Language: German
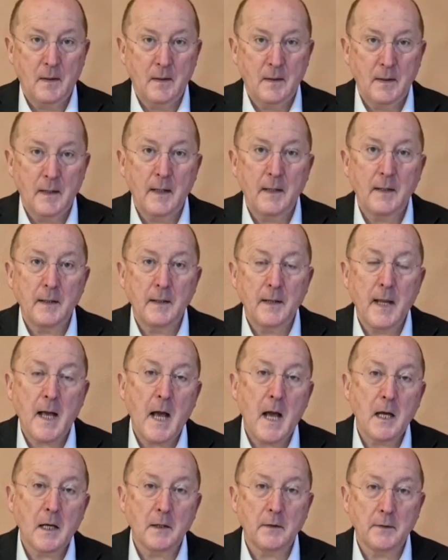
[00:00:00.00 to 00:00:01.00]
denn
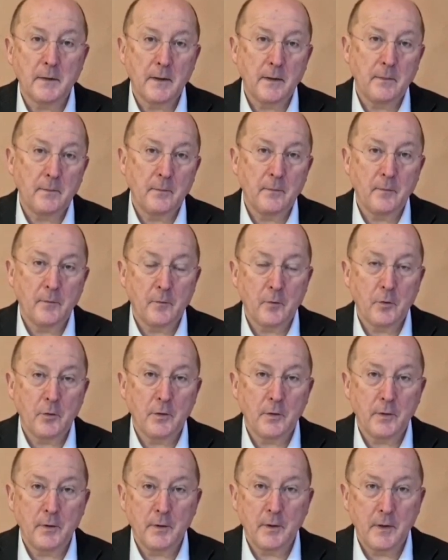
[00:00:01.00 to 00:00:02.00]
nach dem
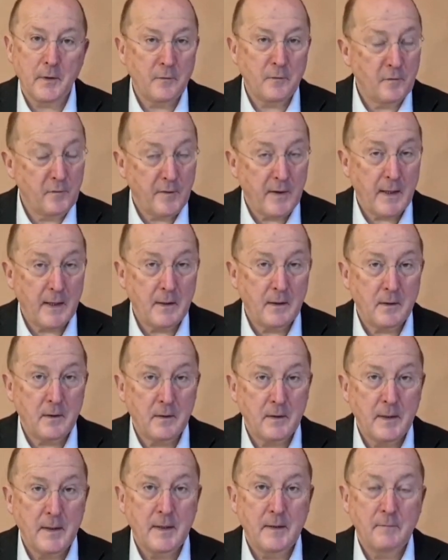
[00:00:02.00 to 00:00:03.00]

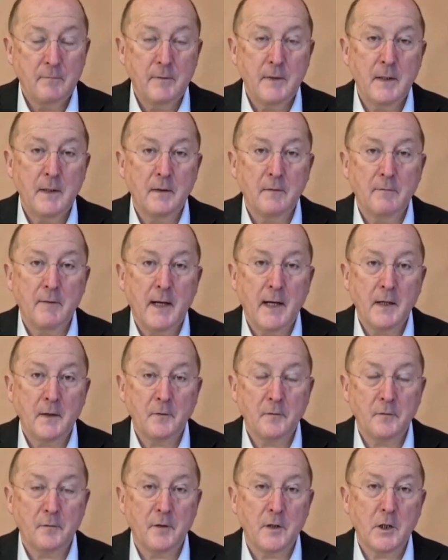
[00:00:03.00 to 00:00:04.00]
Sündenfall wir
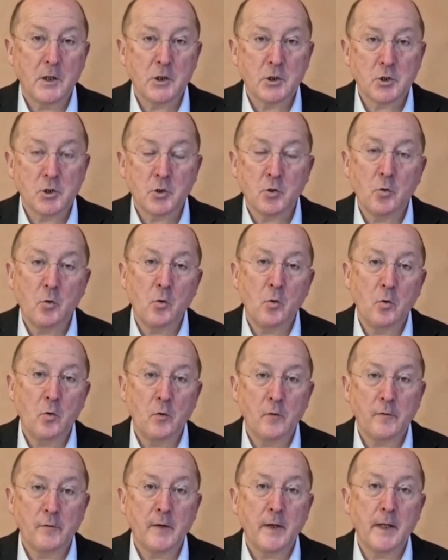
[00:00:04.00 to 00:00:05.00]
waren
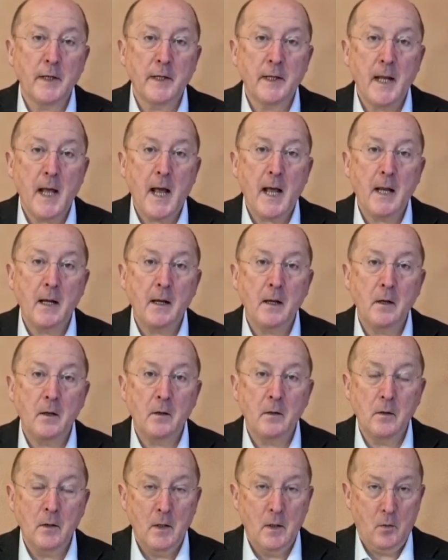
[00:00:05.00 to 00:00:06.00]
verstoßen
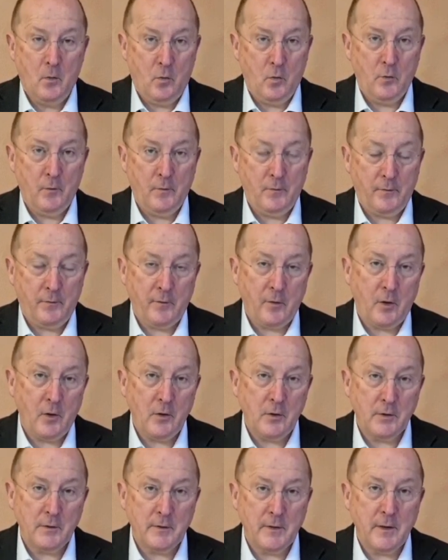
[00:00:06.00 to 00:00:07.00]
all und
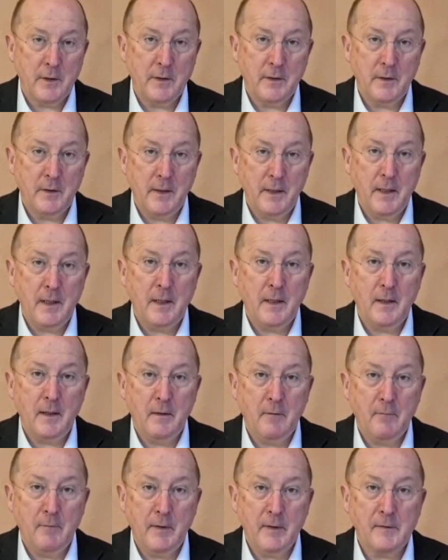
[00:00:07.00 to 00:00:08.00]
sollten
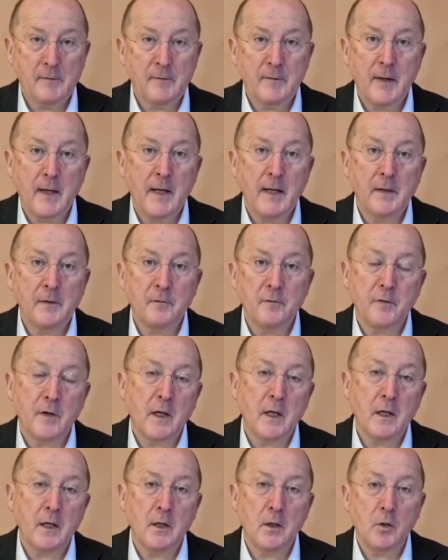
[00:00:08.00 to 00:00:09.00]
ewig sein
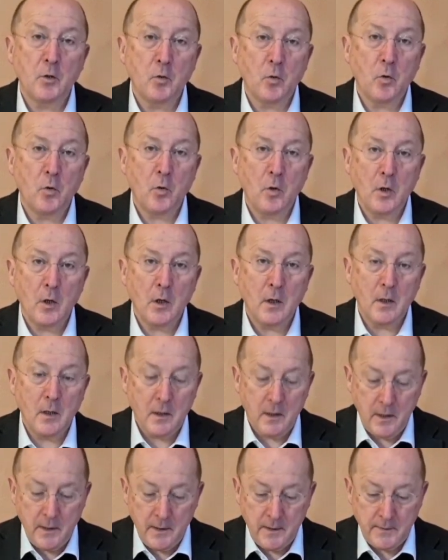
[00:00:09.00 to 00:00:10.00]

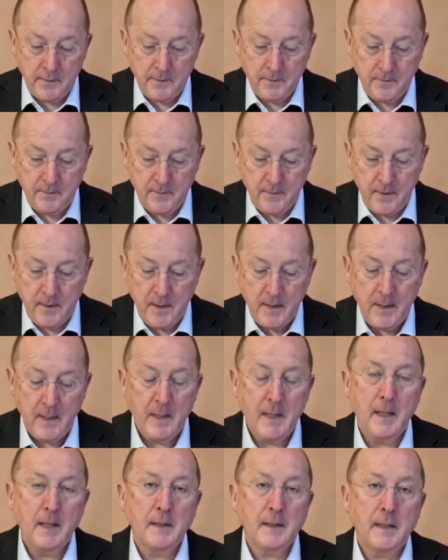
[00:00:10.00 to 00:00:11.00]
verloren.
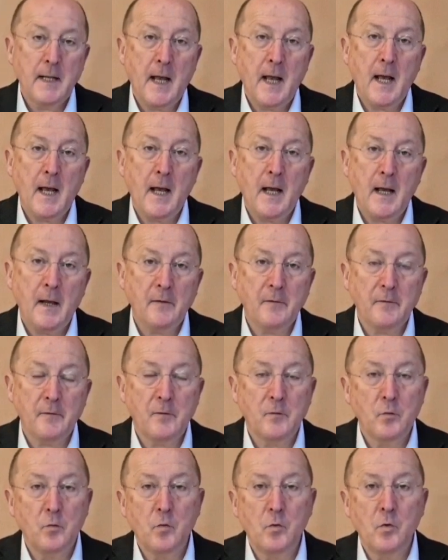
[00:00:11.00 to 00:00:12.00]
Da
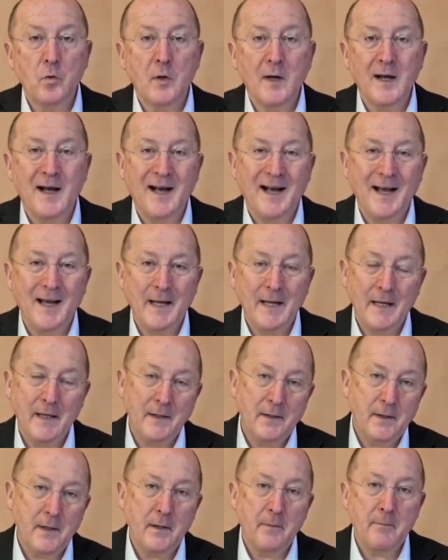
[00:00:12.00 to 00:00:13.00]
hast du
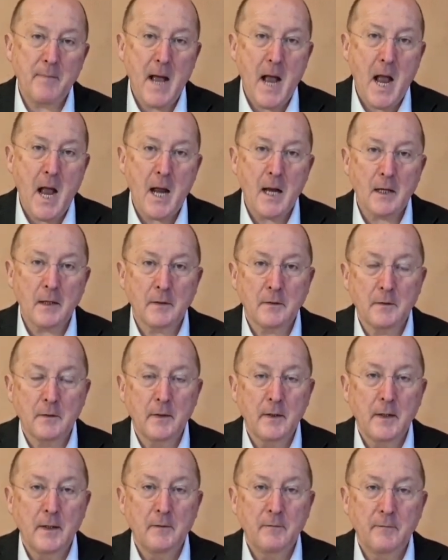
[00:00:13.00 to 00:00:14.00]
reine Magd,
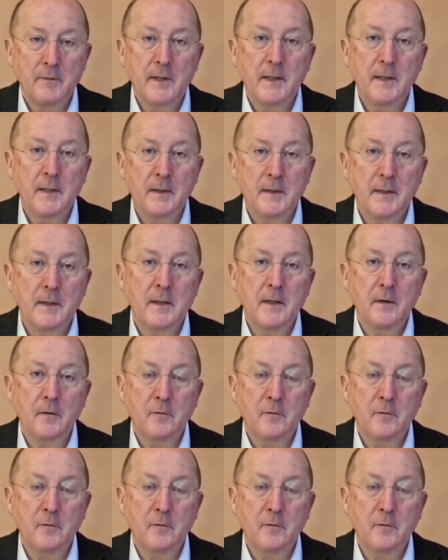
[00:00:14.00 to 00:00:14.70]
wie dir